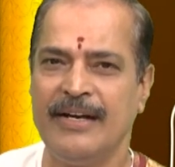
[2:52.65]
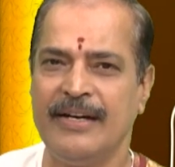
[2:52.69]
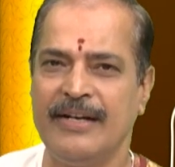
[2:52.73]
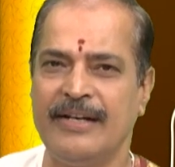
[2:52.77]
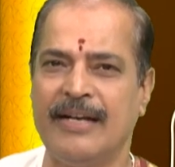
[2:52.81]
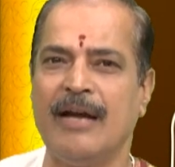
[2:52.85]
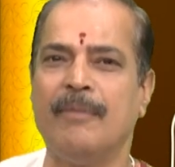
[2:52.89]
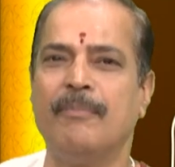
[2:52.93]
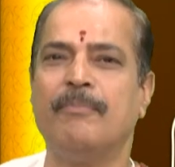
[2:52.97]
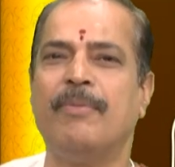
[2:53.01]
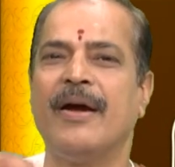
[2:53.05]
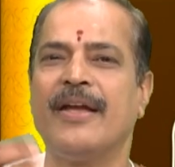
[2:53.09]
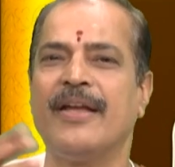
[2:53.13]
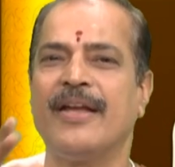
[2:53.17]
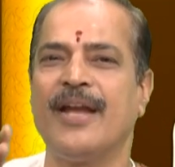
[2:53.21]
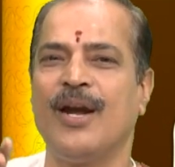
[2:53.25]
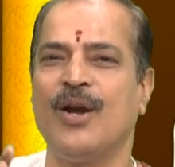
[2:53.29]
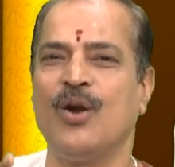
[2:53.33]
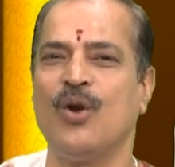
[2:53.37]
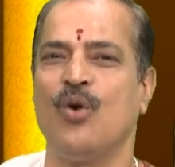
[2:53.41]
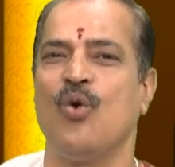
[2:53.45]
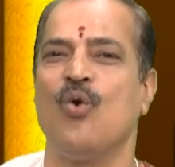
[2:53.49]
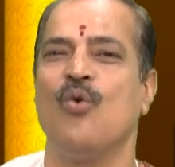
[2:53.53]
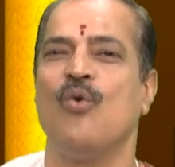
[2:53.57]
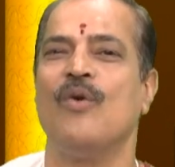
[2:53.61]
డెబ్భై
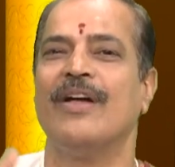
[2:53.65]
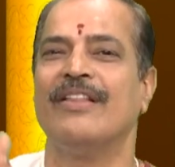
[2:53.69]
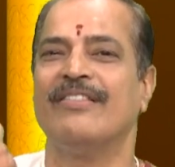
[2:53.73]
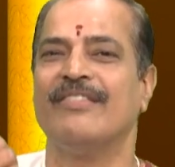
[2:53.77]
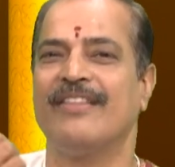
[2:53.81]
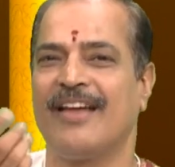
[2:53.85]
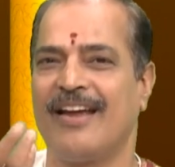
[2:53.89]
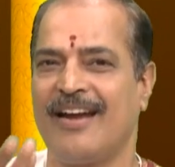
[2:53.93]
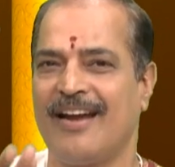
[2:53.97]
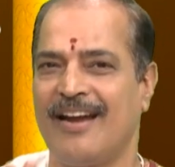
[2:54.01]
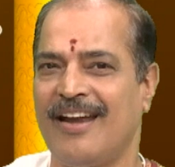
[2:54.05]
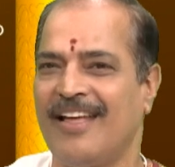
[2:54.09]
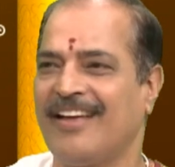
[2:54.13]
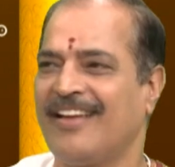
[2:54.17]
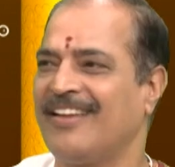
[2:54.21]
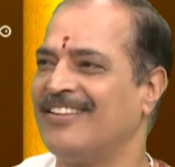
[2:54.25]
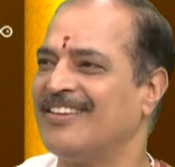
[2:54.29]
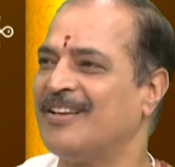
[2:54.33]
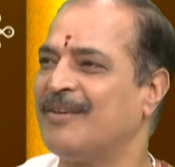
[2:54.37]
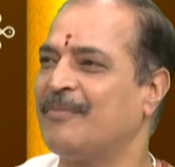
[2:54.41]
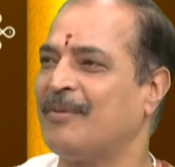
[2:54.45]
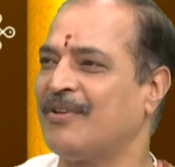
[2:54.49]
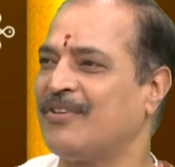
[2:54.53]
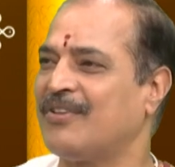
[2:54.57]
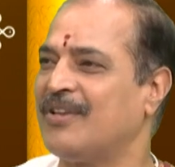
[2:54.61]
ఏళ్ళు వంద ఏళ్ల క్రింద
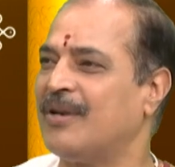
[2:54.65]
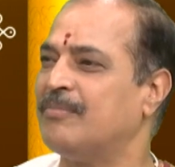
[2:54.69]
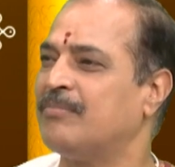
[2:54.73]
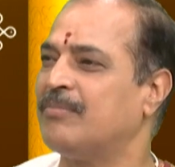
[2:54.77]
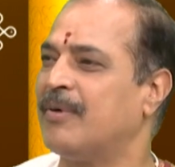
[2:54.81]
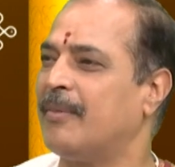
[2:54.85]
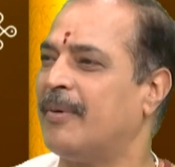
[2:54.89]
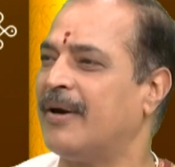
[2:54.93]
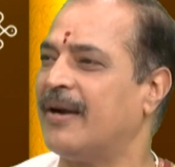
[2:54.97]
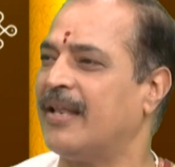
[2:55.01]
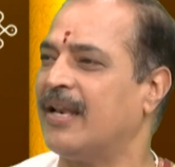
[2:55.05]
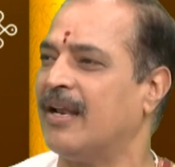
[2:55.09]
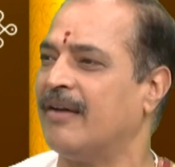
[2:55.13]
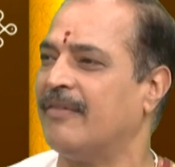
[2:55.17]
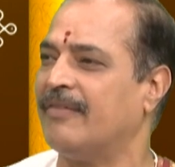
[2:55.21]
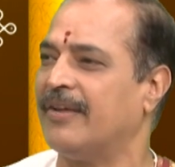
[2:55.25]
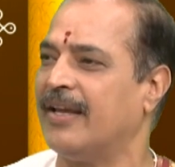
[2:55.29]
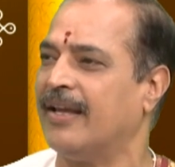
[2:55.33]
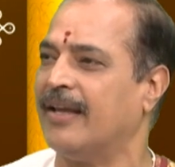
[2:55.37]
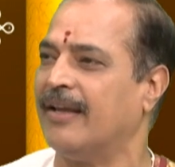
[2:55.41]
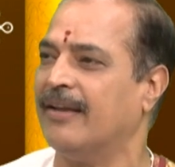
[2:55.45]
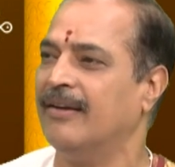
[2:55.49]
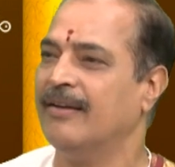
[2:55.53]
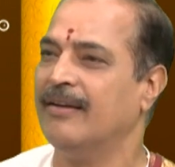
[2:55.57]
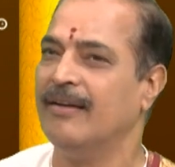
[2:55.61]
ప్రచురింపబడినవి
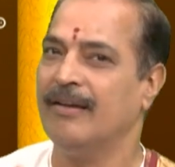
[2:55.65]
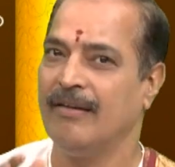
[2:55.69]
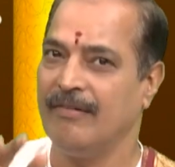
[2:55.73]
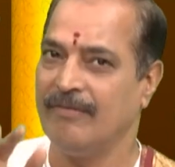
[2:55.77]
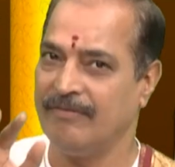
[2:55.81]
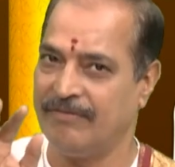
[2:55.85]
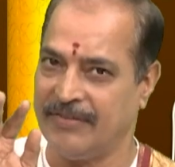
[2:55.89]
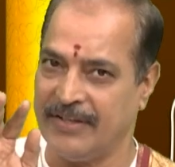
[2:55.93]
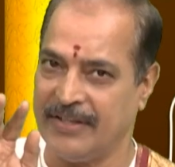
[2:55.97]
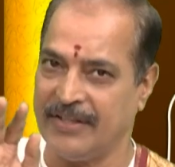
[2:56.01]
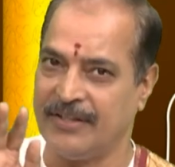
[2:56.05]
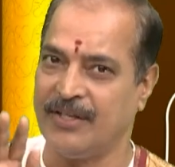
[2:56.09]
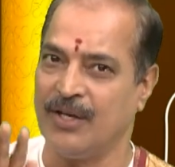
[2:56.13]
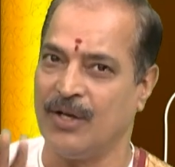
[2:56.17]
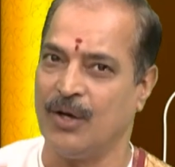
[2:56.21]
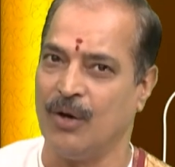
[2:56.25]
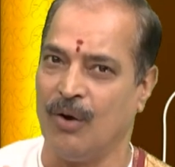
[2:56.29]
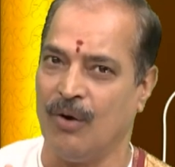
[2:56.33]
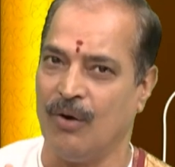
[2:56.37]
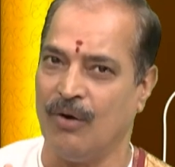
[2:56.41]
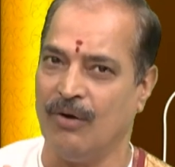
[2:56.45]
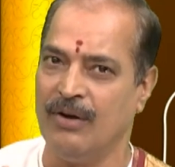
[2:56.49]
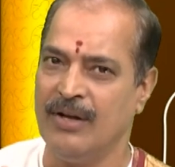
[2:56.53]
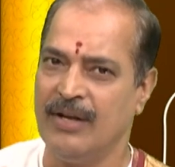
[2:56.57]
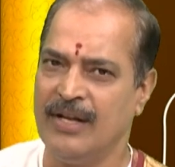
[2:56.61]
వీటిలో
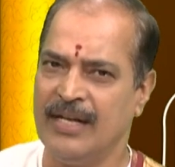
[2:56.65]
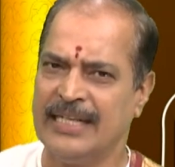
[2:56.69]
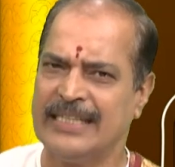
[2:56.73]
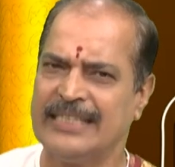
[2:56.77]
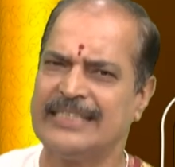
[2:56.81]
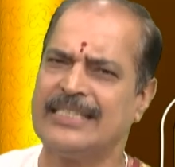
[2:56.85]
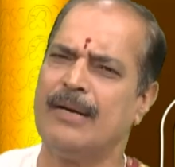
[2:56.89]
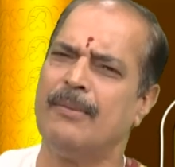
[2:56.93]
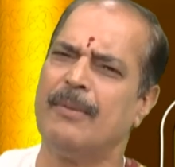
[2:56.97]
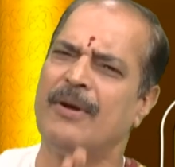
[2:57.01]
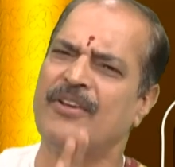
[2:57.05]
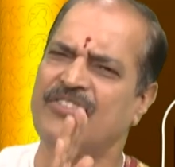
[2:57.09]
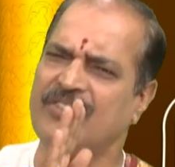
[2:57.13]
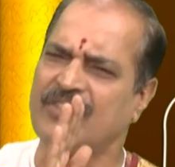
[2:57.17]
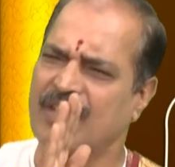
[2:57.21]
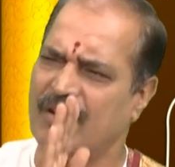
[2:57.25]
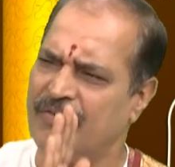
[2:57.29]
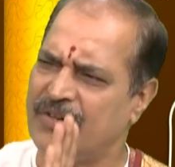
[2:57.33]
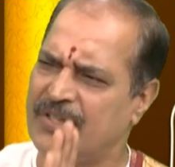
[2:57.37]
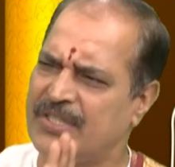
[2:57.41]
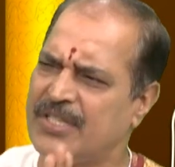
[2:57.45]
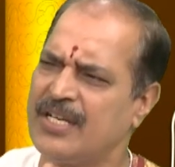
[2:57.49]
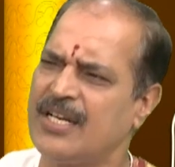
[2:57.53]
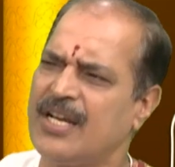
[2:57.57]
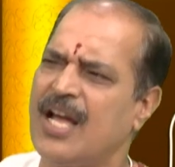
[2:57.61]
సమస్త
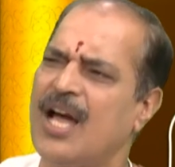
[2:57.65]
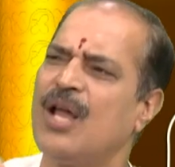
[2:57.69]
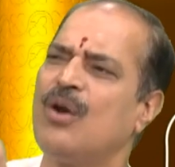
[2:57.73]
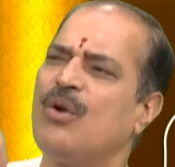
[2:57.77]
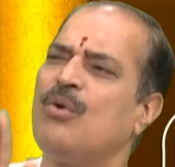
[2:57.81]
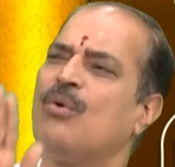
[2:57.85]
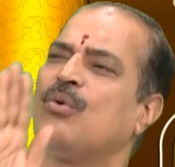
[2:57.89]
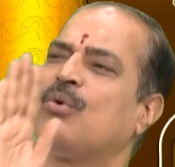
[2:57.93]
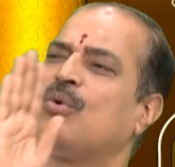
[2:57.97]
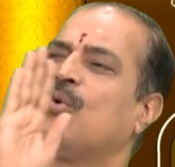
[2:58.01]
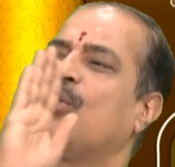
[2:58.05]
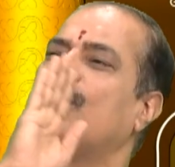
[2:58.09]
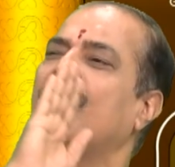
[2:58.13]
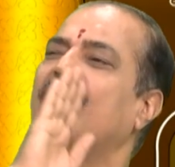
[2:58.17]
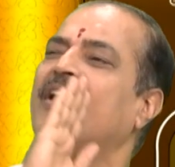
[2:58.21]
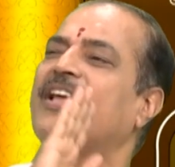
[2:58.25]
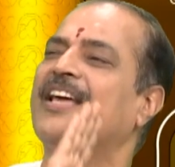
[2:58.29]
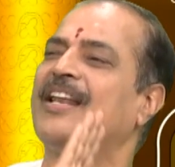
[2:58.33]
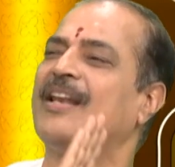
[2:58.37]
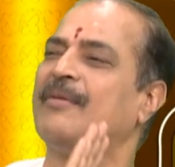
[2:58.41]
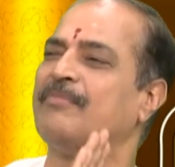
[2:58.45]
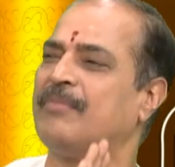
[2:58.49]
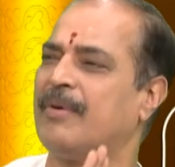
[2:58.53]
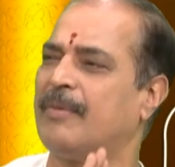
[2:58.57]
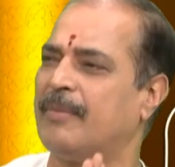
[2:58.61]
విషయాలు
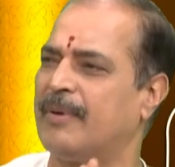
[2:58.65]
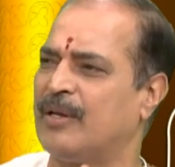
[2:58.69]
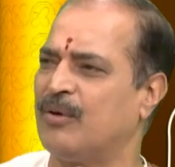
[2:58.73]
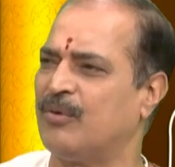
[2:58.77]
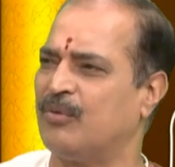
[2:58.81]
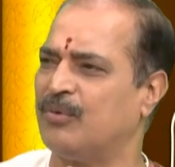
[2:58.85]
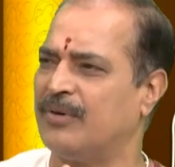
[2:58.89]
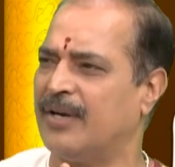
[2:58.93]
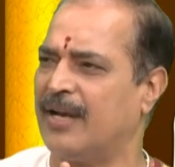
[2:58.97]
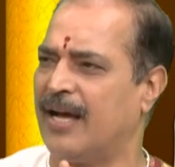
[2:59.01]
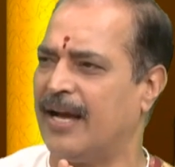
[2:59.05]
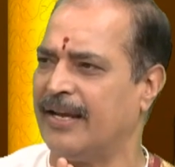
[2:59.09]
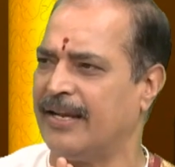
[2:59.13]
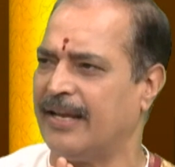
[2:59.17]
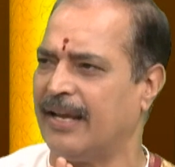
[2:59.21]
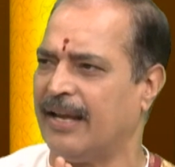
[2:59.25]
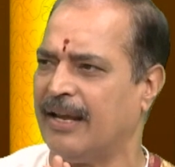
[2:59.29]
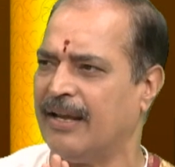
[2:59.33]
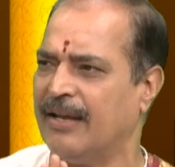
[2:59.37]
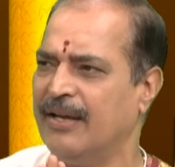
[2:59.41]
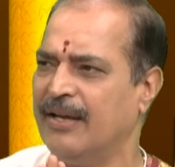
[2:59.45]
క్రోడీకరింపబడి ఉన్నాయి